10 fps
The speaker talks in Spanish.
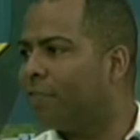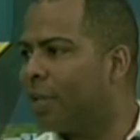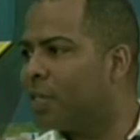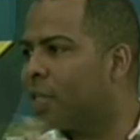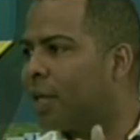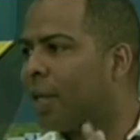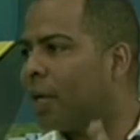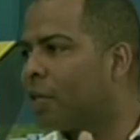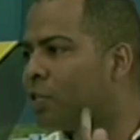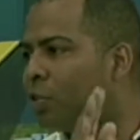tal fecha,
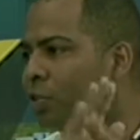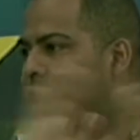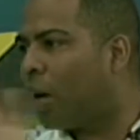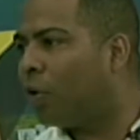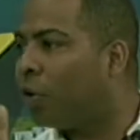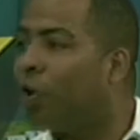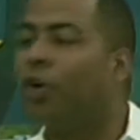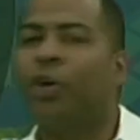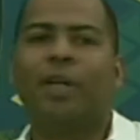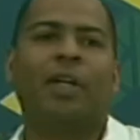ya creció, chao.
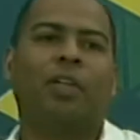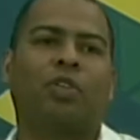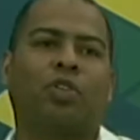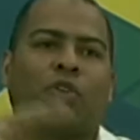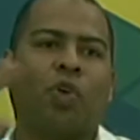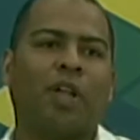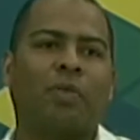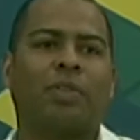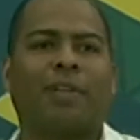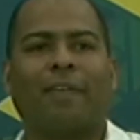No,
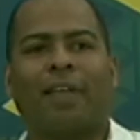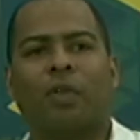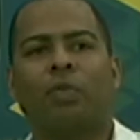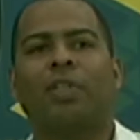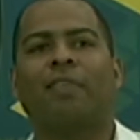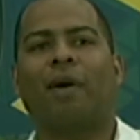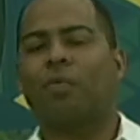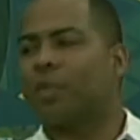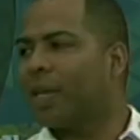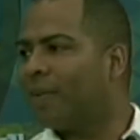toda nuestra vida adulta
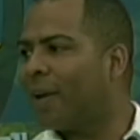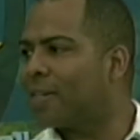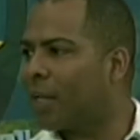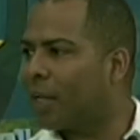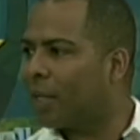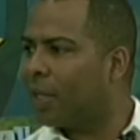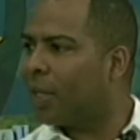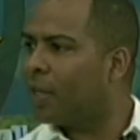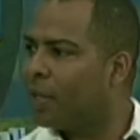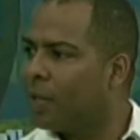vamos a llevar esa
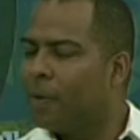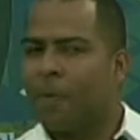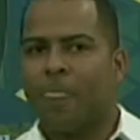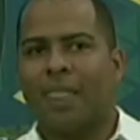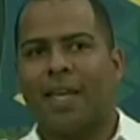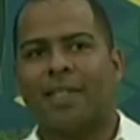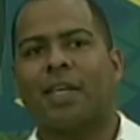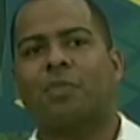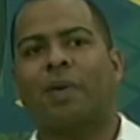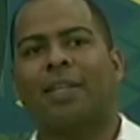energía de
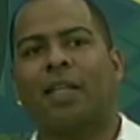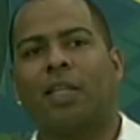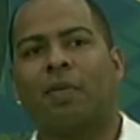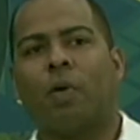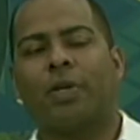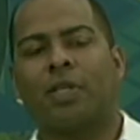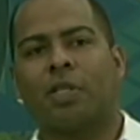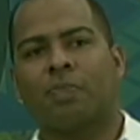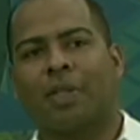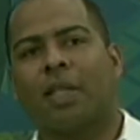esa expectativa o
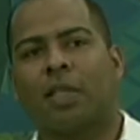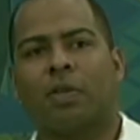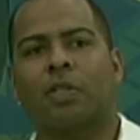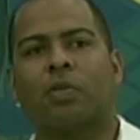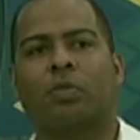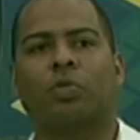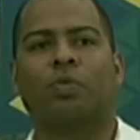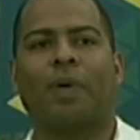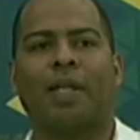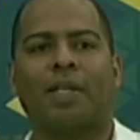esas expectativas con
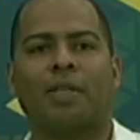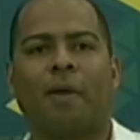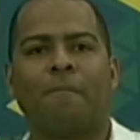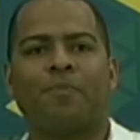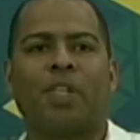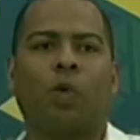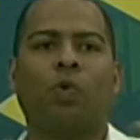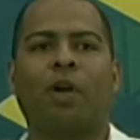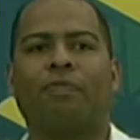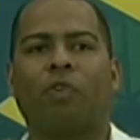nuestros padres de
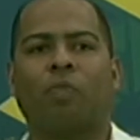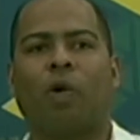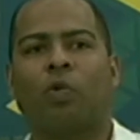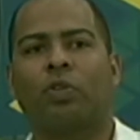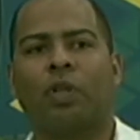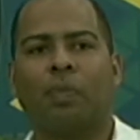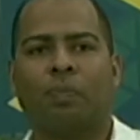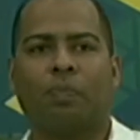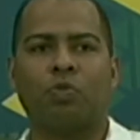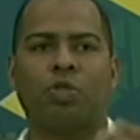una forma u
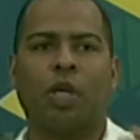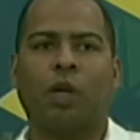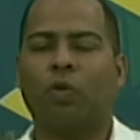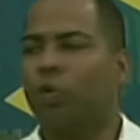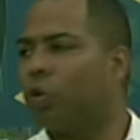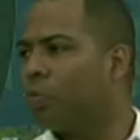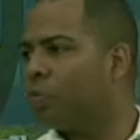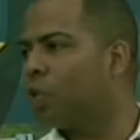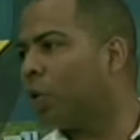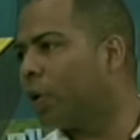otra pusieron o no
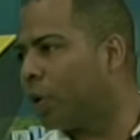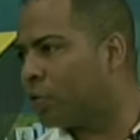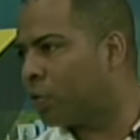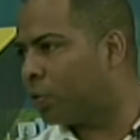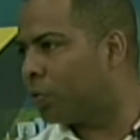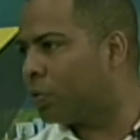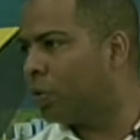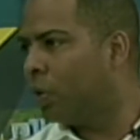pusieron en nosotros.